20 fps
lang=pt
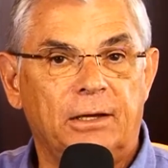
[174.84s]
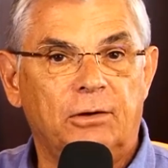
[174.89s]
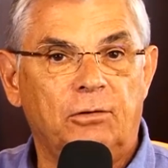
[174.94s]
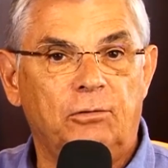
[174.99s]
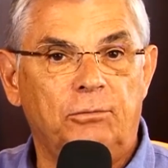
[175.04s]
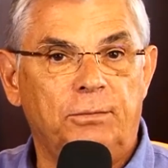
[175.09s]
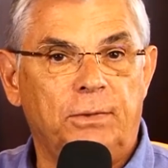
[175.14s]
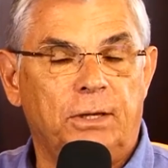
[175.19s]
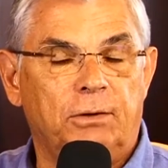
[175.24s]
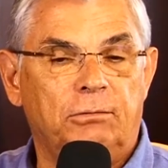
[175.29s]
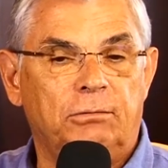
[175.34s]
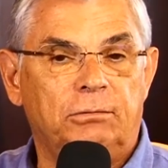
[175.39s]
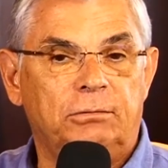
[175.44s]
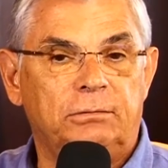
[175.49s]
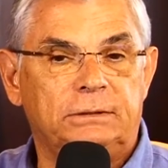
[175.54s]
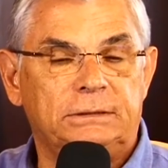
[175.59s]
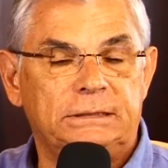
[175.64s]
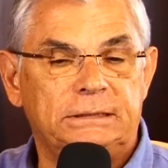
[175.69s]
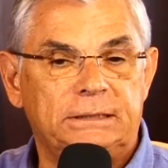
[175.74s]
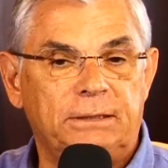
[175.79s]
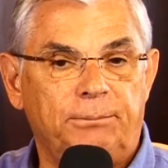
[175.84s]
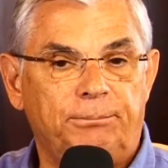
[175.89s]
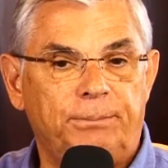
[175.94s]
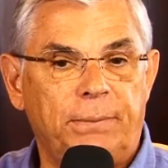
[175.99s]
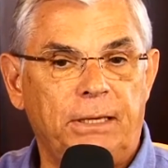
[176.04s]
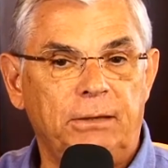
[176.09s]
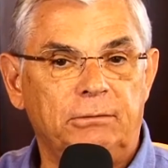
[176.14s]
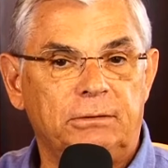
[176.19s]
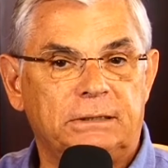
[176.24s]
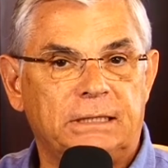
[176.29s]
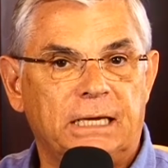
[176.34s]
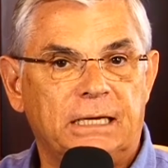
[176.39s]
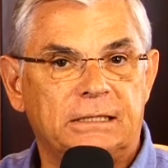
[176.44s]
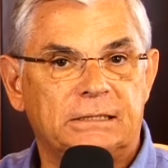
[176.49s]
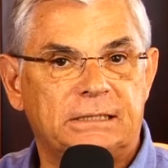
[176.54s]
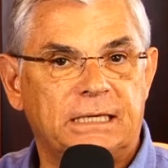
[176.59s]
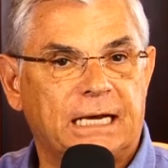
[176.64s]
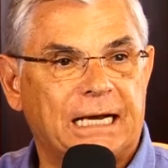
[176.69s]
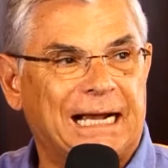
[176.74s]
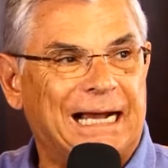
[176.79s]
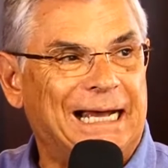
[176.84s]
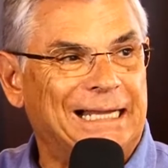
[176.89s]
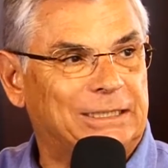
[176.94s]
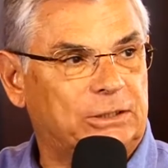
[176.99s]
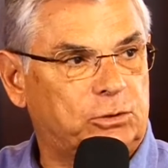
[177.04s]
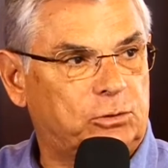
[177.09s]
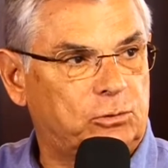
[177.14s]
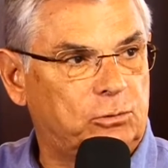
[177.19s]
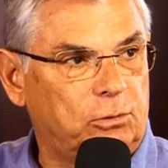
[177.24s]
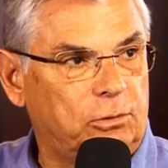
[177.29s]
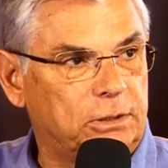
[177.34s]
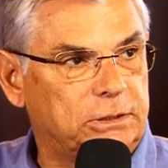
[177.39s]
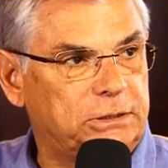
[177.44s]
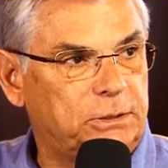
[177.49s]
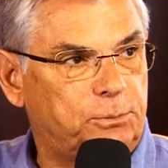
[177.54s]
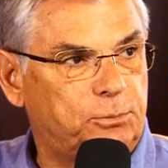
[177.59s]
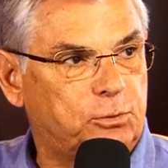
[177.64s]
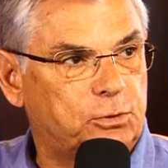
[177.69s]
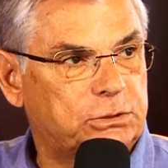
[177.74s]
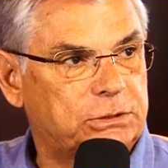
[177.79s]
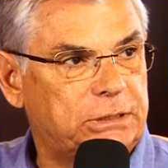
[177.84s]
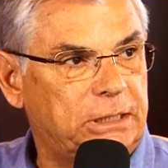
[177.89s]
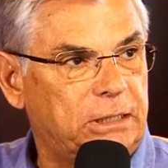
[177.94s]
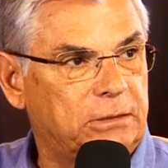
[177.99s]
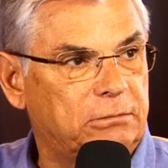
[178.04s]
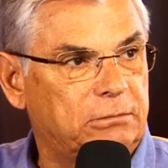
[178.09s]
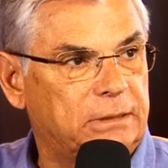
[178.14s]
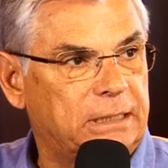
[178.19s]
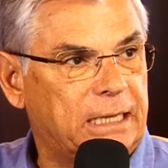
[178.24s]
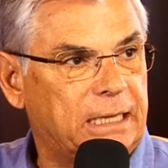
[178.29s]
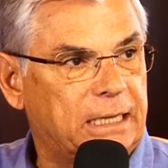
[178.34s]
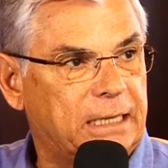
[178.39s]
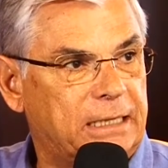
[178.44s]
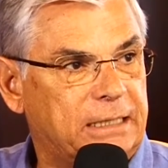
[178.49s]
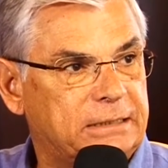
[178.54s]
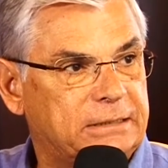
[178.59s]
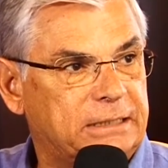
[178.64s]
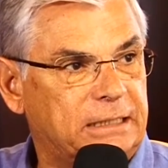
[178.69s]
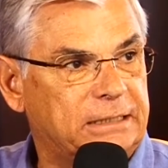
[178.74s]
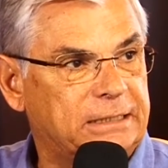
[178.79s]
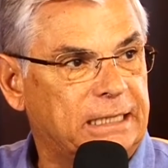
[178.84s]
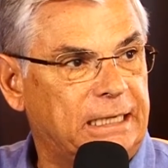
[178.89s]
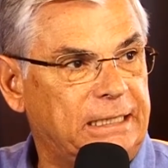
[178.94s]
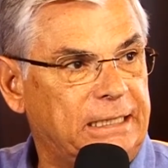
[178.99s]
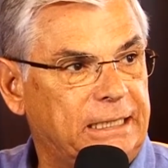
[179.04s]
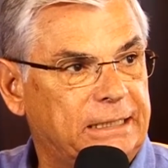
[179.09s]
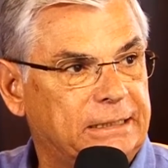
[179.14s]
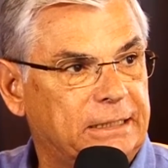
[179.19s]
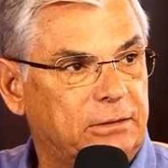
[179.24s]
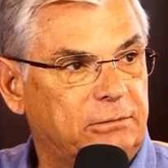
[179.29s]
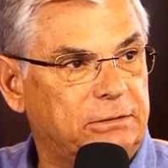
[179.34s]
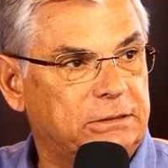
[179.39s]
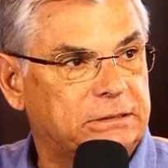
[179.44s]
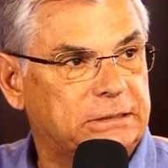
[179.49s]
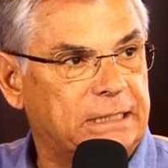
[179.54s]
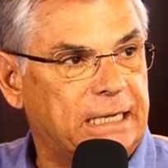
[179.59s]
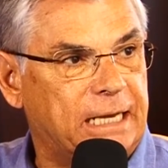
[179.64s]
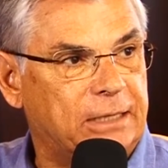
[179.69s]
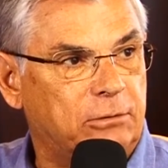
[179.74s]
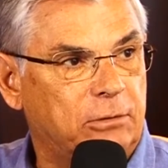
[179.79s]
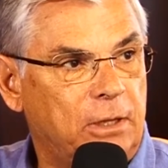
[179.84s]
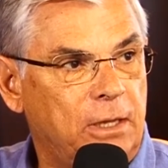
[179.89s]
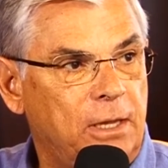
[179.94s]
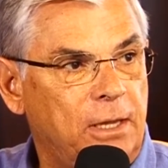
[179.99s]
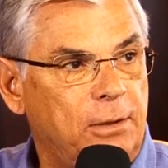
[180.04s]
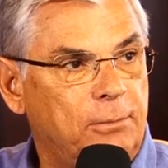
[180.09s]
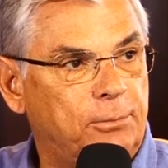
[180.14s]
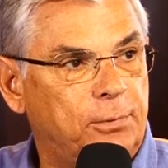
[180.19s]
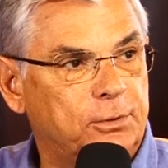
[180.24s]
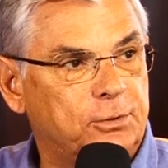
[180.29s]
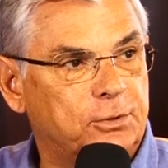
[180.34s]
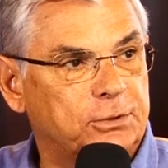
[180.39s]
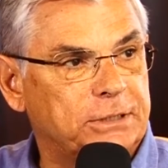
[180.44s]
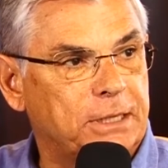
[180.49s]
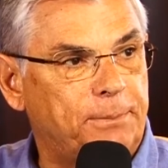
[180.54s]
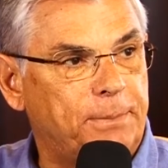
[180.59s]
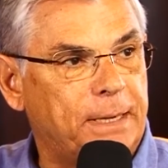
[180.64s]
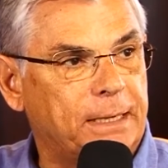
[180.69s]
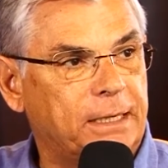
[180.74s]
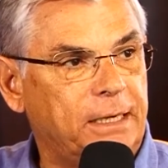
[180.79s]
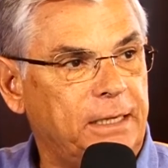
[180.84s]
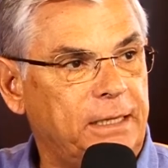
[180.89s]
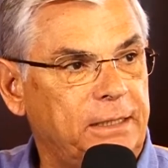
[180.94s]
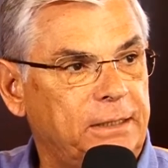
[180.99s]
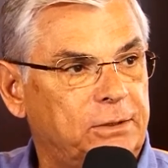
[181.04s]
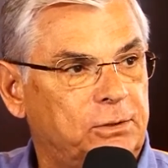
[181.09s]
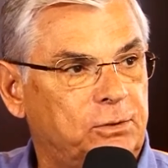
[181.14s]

O meu desempenho tem que ser 14% da receita líquida do Estado, pois eu já paguei